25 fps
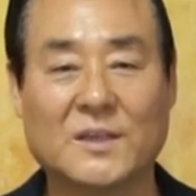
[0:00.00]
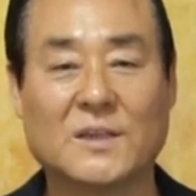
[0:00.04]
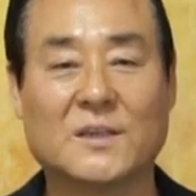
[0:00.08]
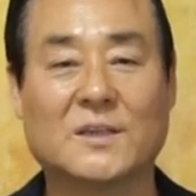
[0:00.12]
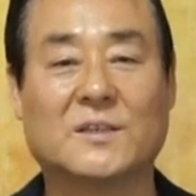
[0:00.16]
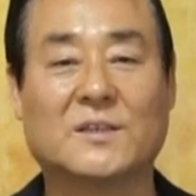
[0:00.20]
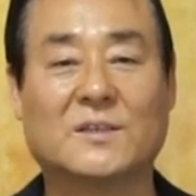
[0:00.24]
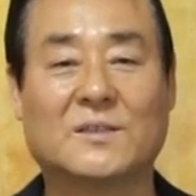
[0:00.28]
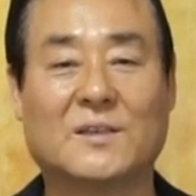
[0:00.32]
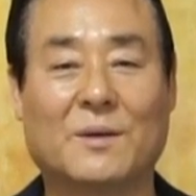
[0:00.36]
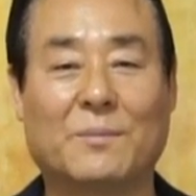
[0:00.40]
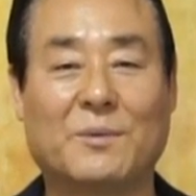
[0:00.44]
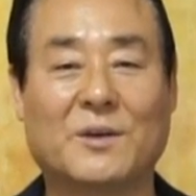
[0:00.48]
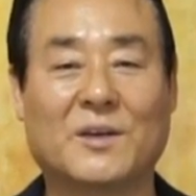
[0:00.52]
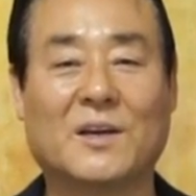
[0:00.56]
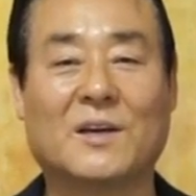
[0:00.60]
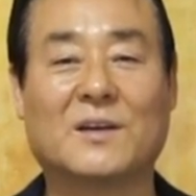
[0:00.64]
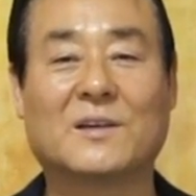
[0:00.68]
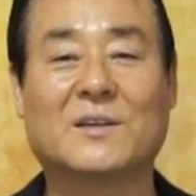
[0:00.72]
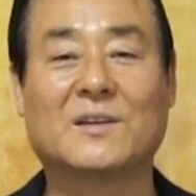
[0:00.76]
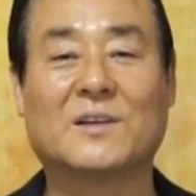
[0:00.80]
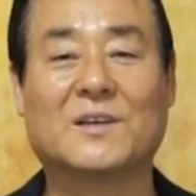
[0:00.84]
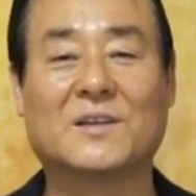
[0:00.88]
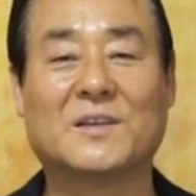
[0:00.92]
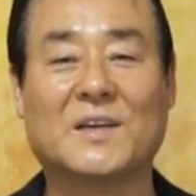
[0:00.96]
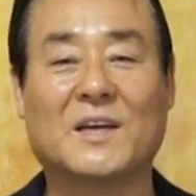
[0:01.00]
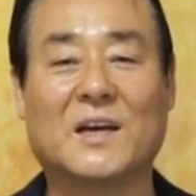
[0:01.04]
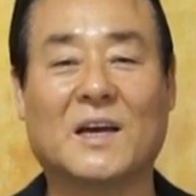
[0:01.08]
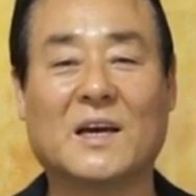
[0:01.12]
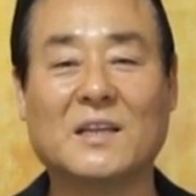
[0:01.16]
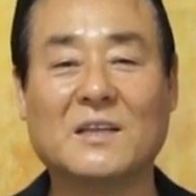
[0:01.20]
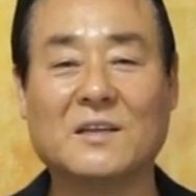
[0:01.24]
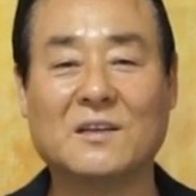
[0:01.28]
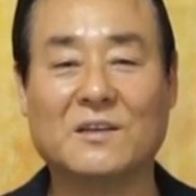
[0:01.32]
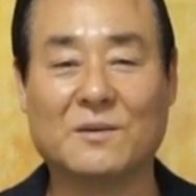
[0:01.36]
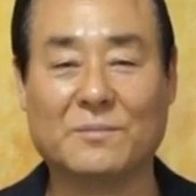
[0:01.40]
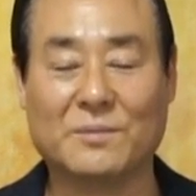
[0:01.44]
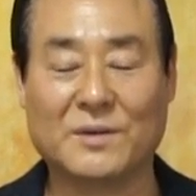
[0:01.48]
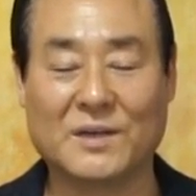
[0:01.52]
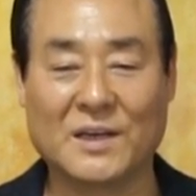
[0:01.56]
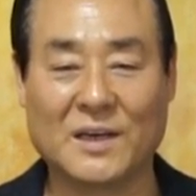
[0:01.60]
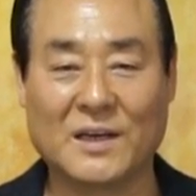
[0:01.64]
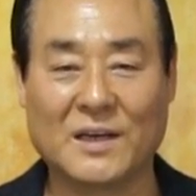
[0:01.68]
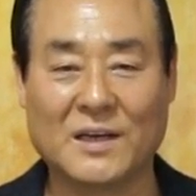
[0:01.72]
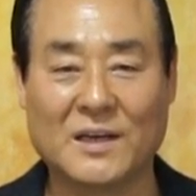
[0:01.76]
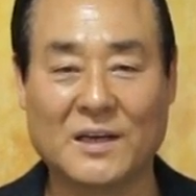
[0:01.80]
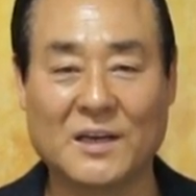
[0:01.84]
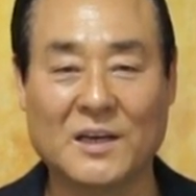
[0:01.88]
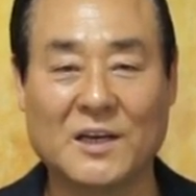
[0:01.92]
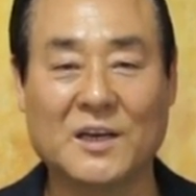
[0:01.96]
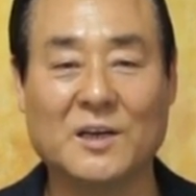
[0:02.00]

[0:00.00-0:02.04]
그 새벽에 그렇게 한꺼번에